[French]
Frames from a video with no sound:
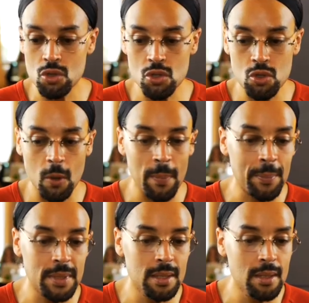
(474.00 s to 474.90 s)
sur
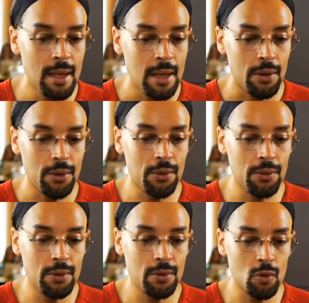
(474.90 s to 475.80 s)
papier,
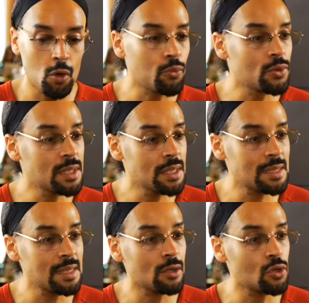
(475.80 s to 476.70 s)
euh, composer
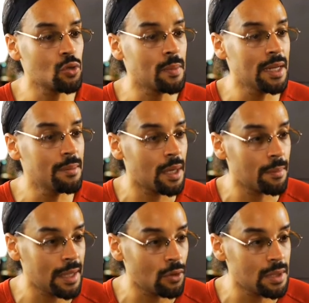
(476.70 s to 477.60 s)
cinq sublimes
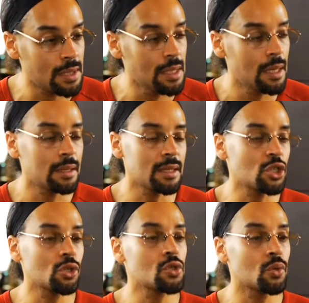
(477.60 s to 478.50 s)
mélodies des
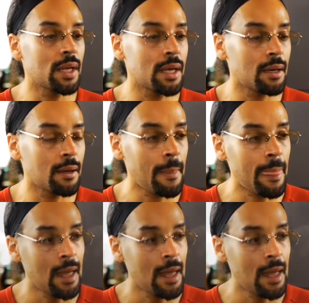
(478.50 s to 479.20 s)
chansons nègres.